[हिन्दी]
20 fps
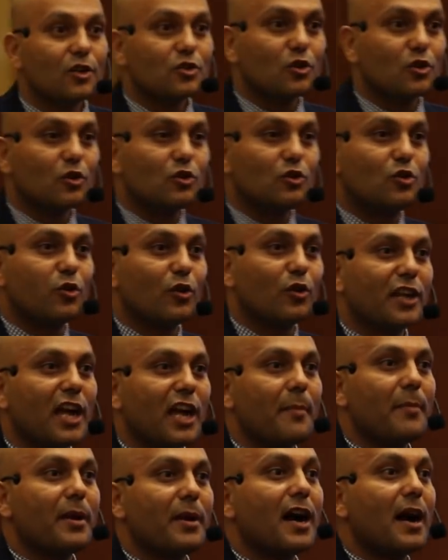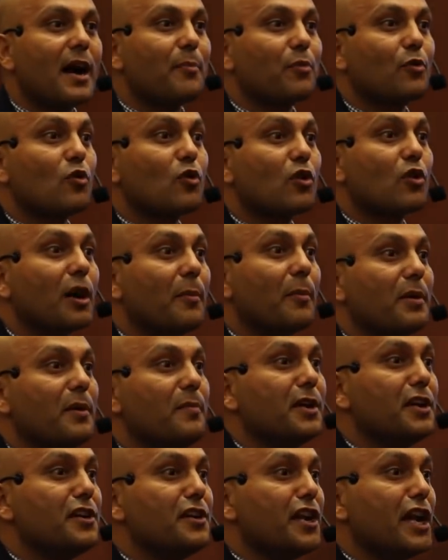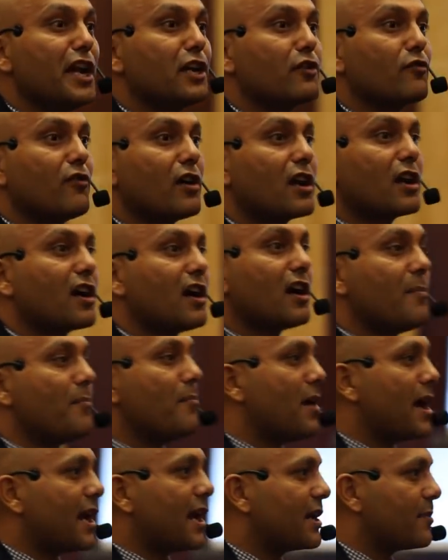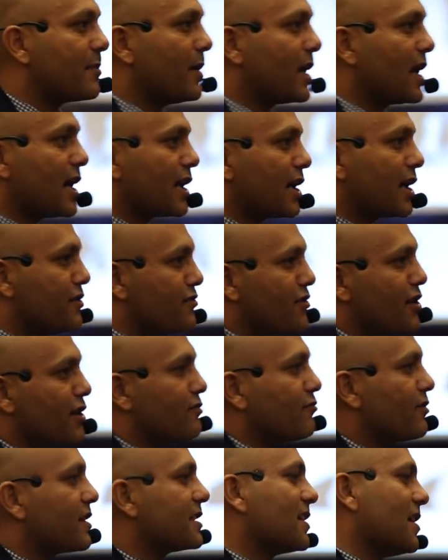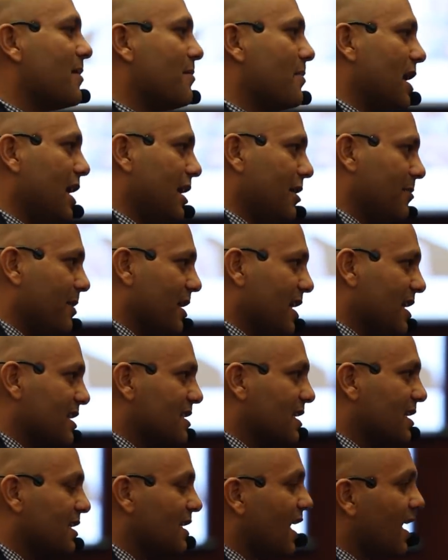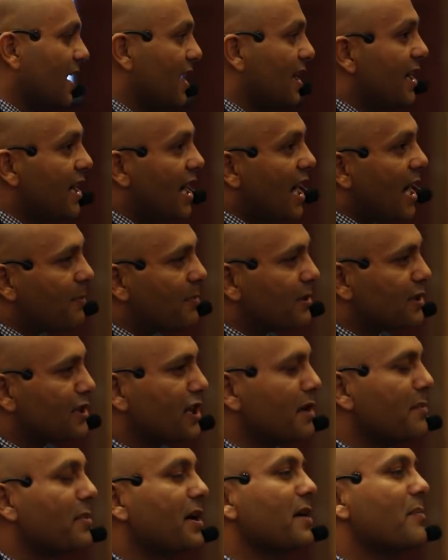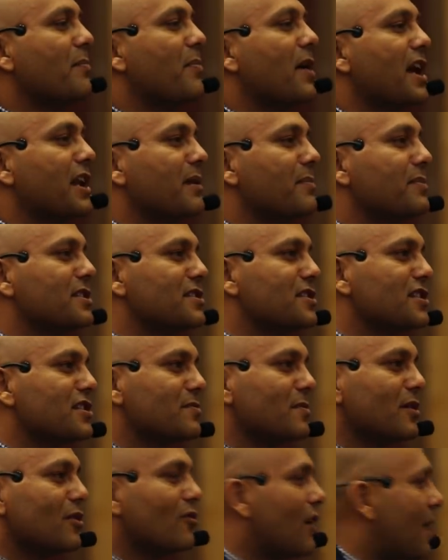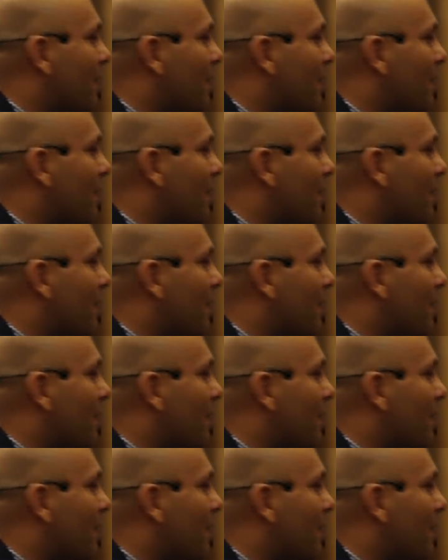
जो दुनिया में आपको कभी भी नेटवर्क का मालिक बना के नेटवर्थ का मालिक बना सकता है आप इतने बड़े भारी बिजनेस में हो